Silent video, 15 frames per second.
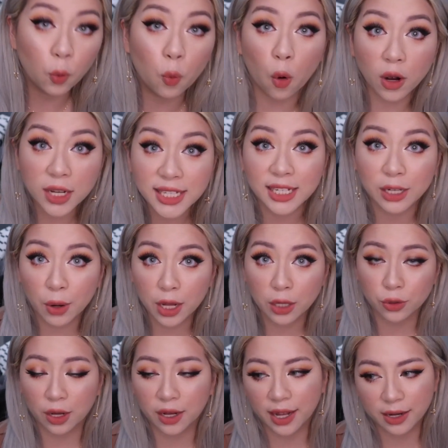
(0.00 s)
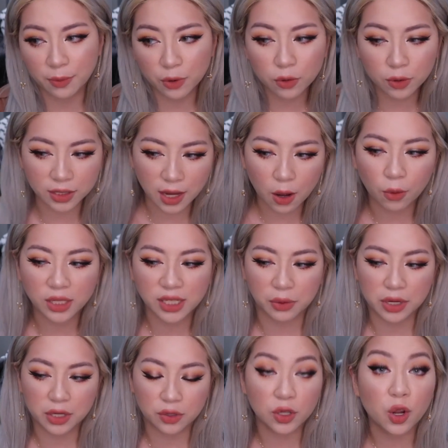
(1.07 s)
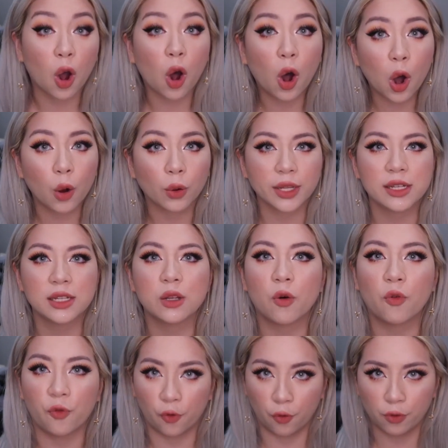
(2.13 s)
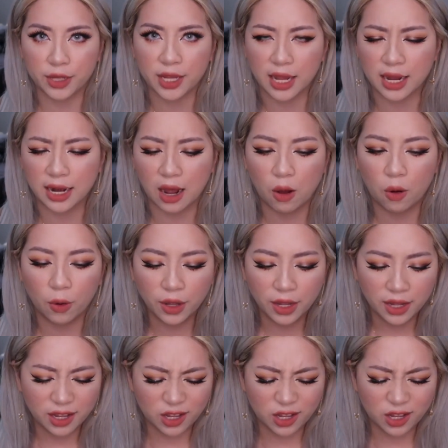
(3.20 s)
我喜欢的妆感。你们如果知道我喜欢，就是那种厚但是又服帖，然后。